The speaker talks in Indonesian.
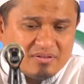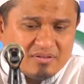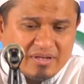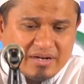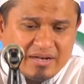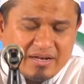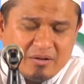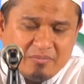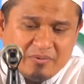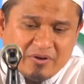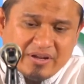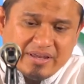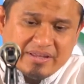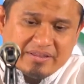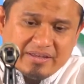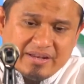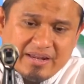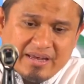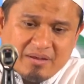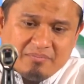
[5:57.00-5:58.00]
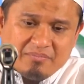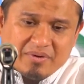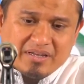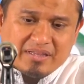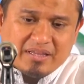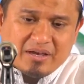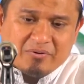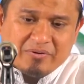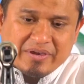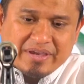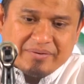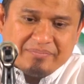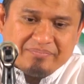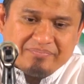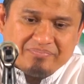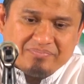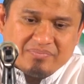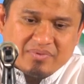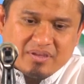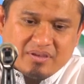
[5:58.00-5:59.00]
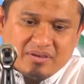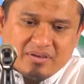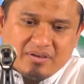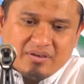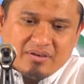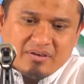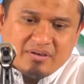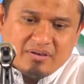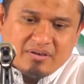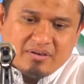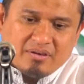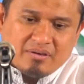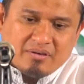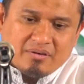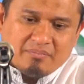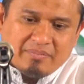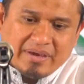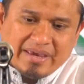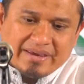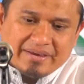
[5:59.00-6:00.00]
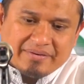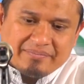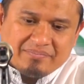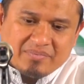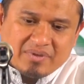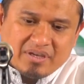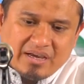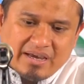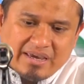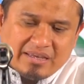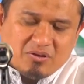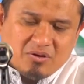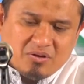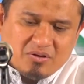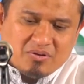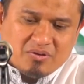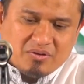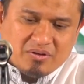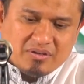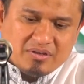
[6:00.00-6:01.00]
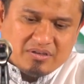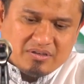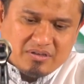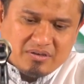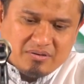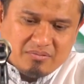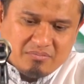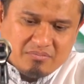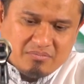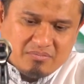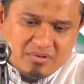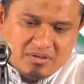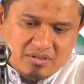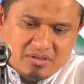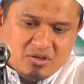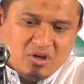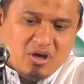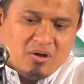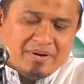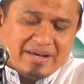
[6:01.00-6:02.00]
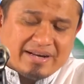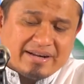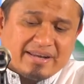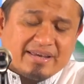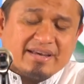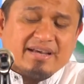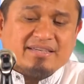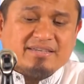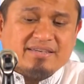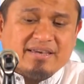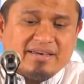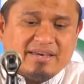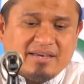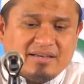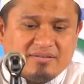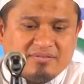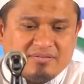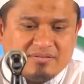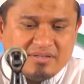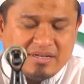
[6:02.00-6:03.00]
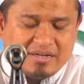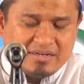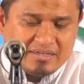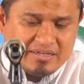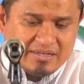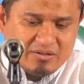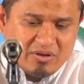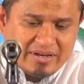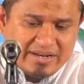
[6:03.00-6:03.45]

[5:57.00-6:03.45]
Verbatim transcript: Terhadap orang yang tidak mengetahui. Baik, itu jawaban ringkasnya ya. Dan di situ